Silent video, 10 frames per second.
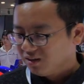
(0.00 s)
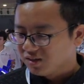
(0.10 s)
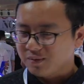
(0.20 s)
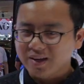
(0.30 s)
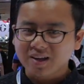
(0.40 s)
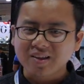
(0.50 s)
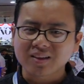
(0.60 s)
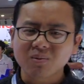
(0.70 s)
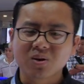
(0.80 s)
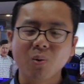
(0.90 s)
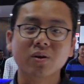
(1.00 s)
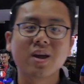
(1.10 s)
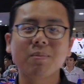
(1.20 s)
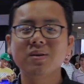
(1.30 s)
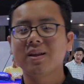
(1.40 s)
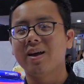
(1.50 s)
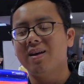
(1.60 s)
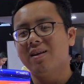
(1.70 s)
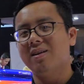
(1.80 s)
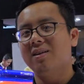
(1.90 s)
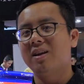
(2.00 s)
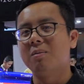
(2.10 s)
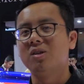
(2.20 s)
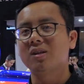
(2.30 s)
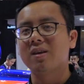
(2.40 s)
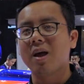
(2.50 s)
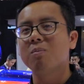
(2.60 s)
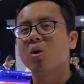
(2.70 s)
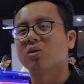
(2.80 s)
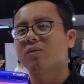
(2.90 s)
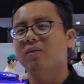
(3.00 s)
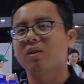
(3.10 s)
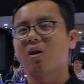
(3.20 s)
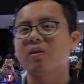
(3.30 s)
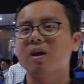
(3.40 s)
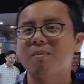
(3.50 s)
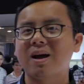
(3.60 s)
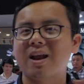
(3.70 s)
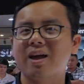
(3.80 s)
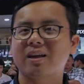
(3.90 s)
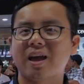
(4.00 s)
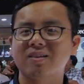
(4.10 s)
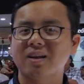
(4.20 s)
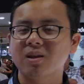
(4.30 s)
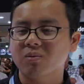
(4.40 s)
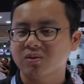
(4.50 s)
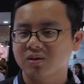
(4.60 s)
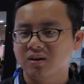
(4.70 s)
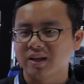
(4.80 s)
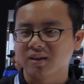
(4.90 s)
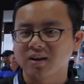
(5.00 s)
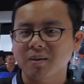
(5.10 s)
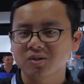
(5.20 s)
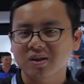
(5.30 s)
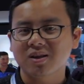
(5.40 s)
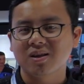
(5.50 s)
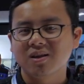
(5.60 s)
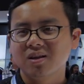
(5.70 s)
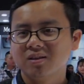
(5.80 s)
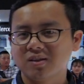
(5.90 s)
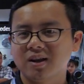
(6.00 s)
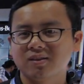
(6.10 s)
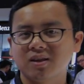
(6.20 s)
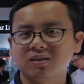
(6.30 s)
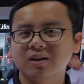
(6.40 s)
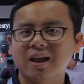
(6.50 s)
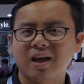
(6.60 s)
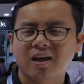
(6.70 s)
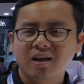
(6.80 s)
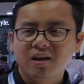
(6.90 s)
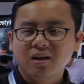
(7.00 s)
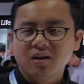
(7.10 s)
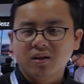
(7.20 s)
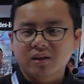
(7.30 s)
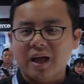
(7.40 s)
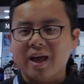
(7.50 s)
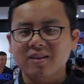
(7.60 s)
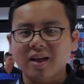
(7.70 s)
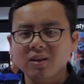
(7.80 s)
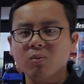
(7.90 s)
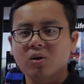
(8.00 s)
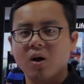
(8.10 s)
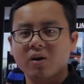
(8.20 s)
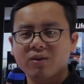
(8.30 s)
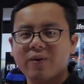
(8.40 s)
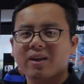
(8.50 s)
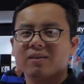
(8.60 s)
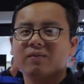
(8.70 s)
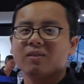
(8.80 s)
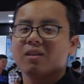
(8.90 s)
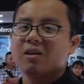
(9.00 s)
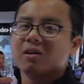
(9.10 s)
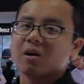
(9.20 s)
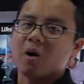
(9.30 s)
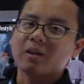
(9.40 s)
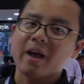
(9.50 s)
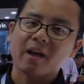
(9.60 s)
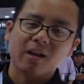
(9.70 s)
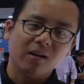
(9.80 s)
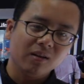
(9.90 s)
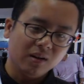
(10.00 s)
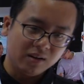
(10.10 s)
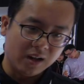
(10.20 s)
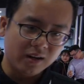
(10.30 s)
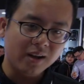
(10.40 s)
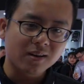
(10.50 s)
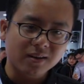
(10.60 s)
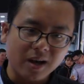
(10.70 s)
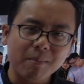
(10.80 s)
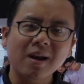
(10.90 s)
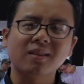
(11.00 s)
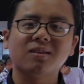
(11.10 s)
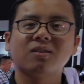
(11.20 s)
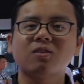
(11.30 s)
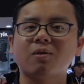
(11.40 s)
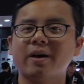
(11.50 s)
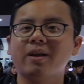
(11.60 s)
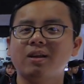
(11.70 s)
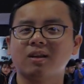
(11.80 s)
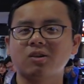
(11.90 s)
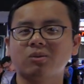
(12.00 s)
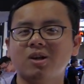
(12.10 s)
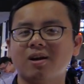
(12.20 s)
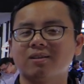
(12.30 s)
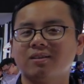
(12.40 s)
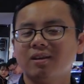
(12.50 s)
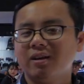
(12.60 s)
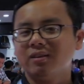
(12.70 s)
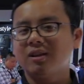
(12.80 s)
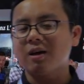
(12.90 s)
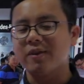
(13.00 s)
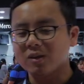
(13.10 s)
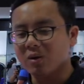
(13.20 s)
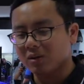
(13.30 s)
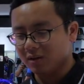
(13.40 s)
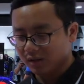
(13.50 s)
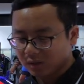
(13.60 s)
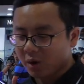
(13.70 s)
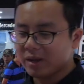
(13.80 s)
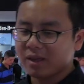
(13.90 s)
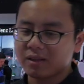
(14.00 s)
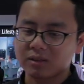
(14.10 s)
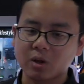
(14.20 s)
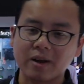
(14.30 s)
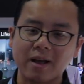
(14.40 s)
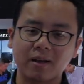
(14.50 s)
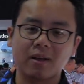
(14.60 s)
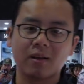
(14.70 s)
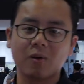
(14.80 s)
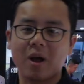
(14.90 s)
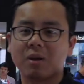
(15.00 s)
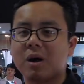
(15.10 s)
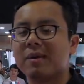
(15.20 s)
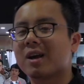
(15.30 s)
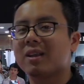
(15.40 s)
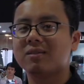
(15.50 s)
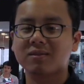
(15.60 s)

chính vì cái gia tốc khủng khiếp như thế nên một chiếc xe F1 có thể mang lại cái gia tốc lên tới 5G như là gì tức là cái gia tốc của nó khi phanh có thể lớn hơn 5 lần so với lực trọng trường tức là ví dụ như tôi đi tôi nặng khoảng 70 cân